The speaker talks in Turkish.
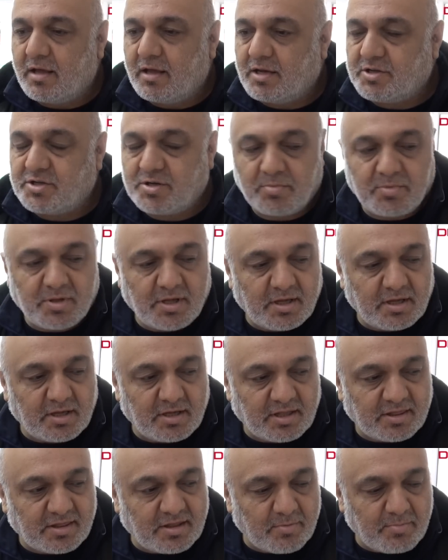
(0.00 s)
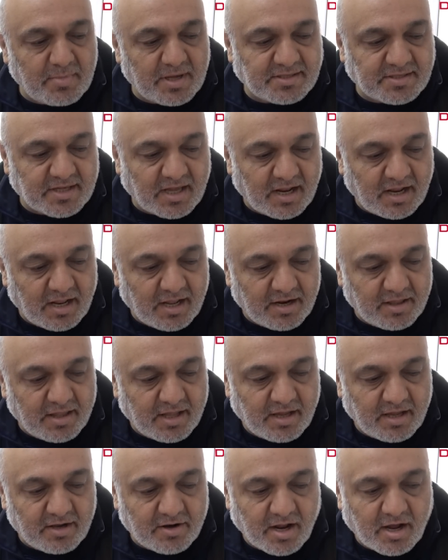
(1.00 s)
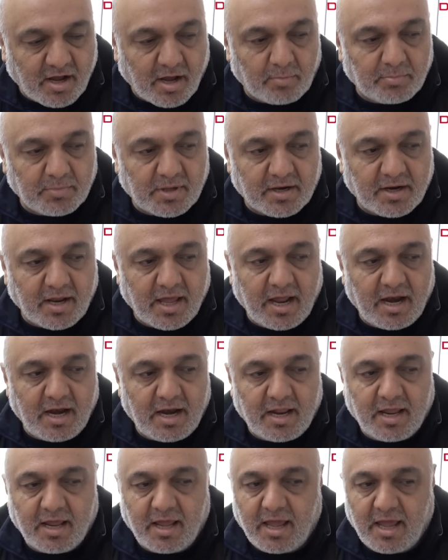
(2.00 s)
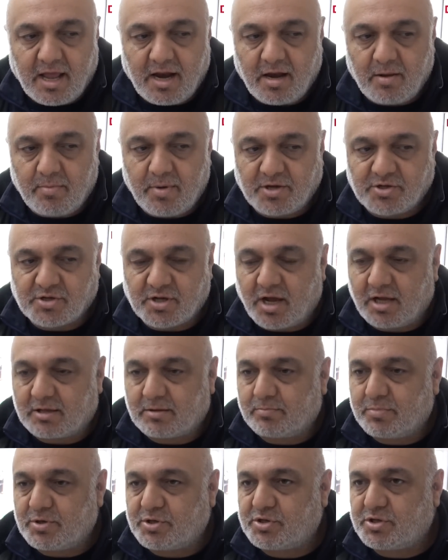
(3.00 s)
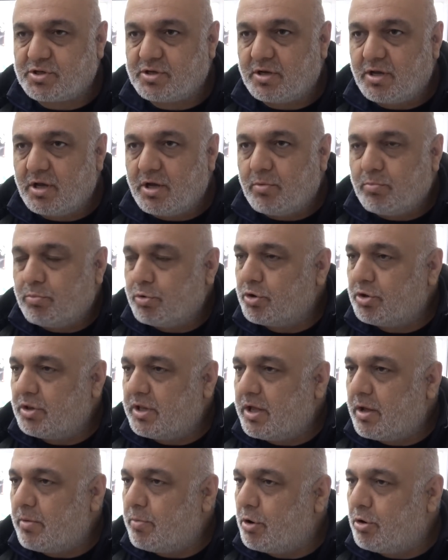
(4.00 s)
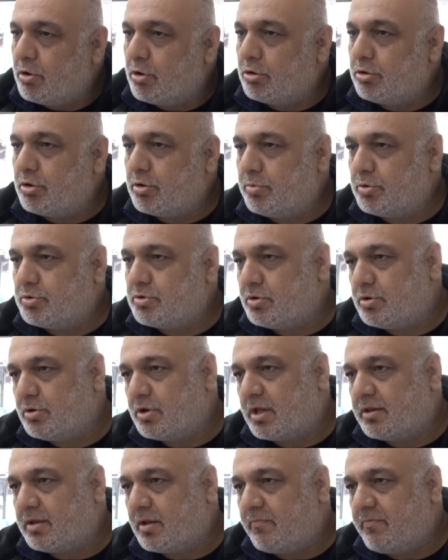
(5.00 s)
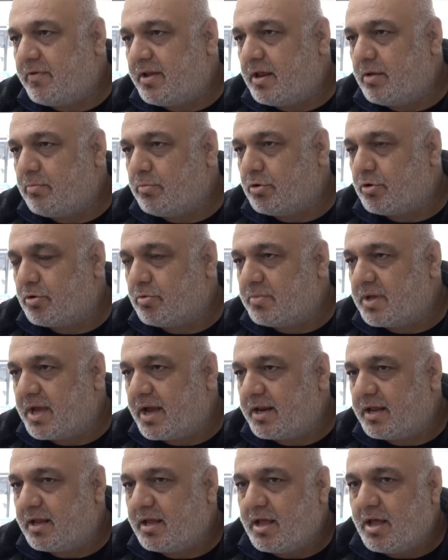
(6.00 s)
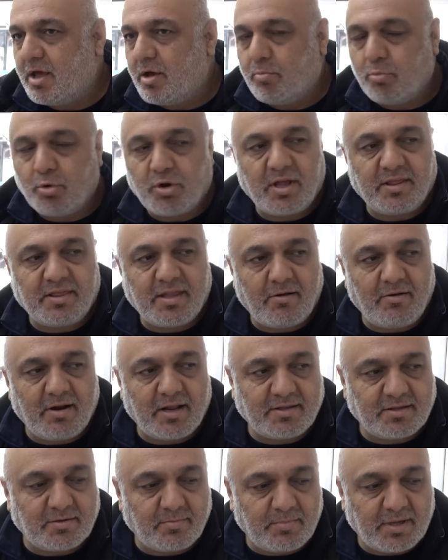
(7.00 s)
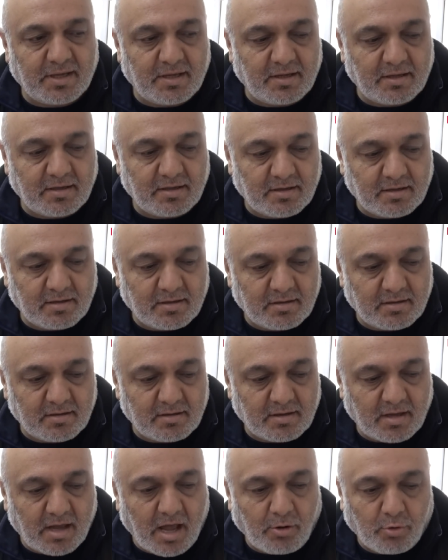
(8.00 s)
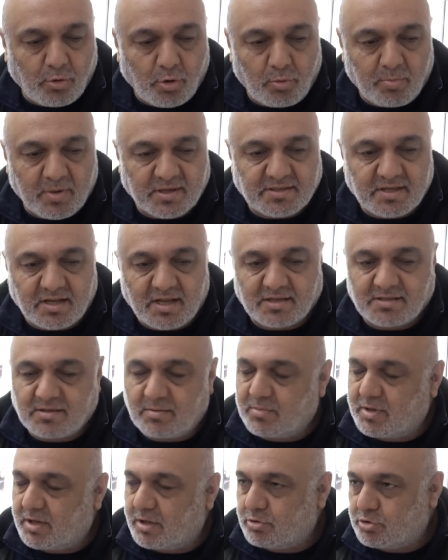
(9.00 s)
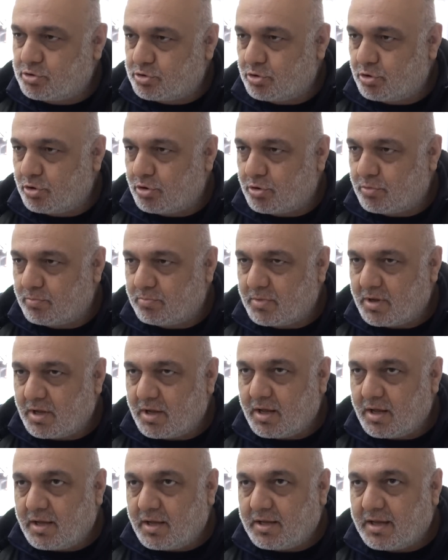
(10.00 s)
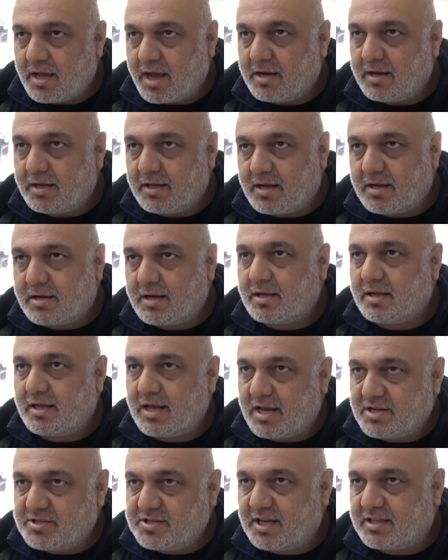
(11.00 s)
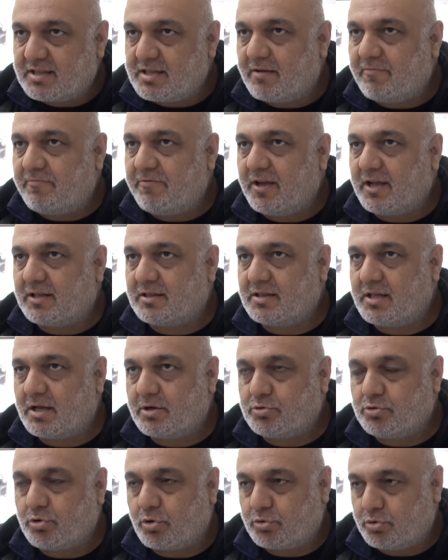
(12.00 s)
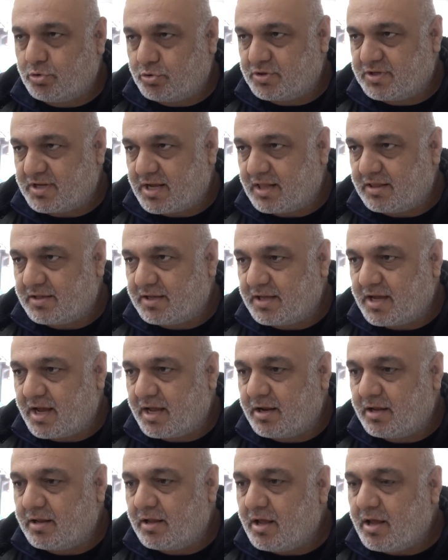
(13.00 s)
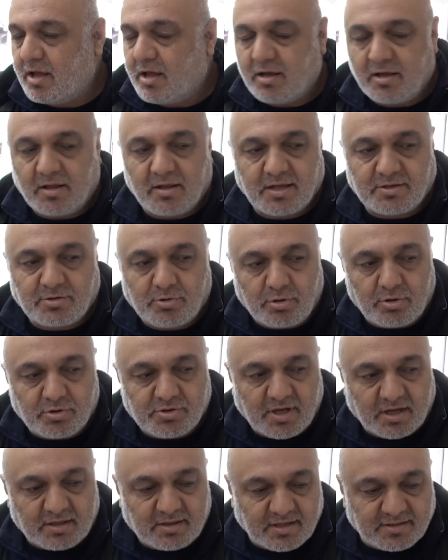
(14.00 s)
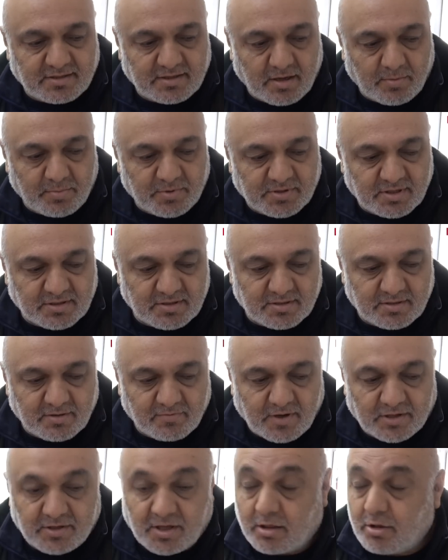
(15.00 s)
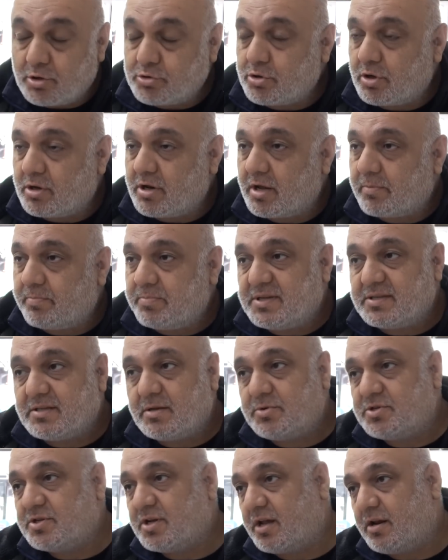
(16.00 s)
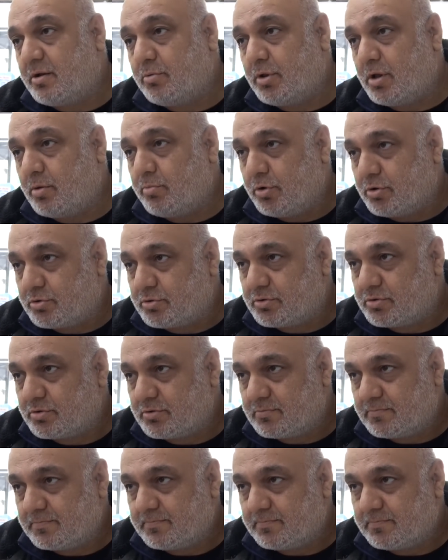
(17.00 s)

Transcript: E şimdi gittiğim eczanelerde rakamlar 50, 55, 60. Bunun niye böyle olduğunu bir türlü anlam veremiyorum. Yani buna devletin bir e, el koyması lazım diye düşünüyorum. Yani gerçekten fiyatlar çok yükseldi. Yani nasıl olacak, nasıl yapacağız? Vatandaş olarak biz de bir çare bulamıyoruz.